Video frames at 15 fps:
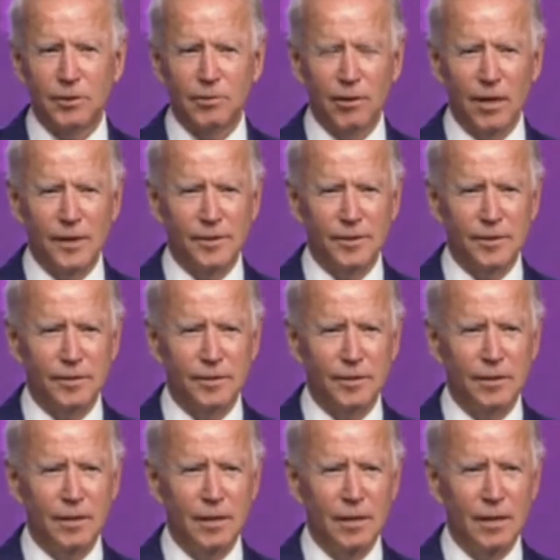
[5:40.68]
उन्होंने सदर ट्रंप पर
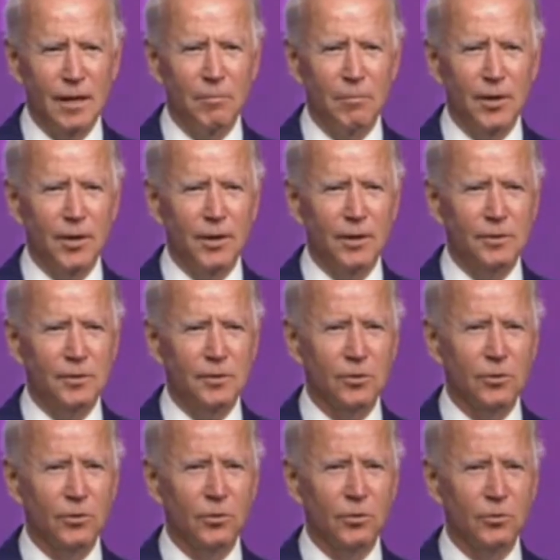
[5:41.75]
तनकीद करते हुए कहा
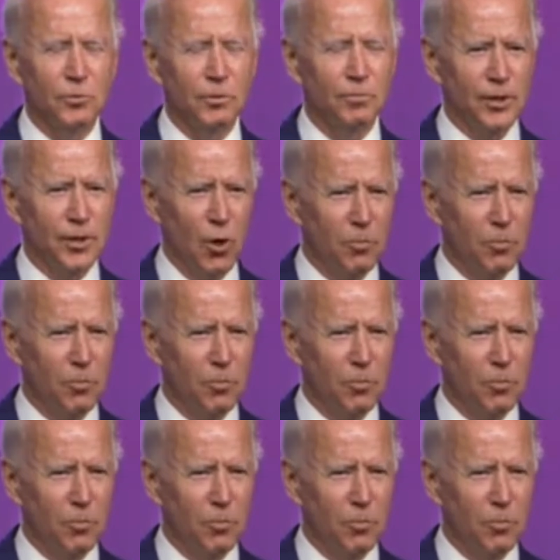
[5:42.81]
था कि कोरोना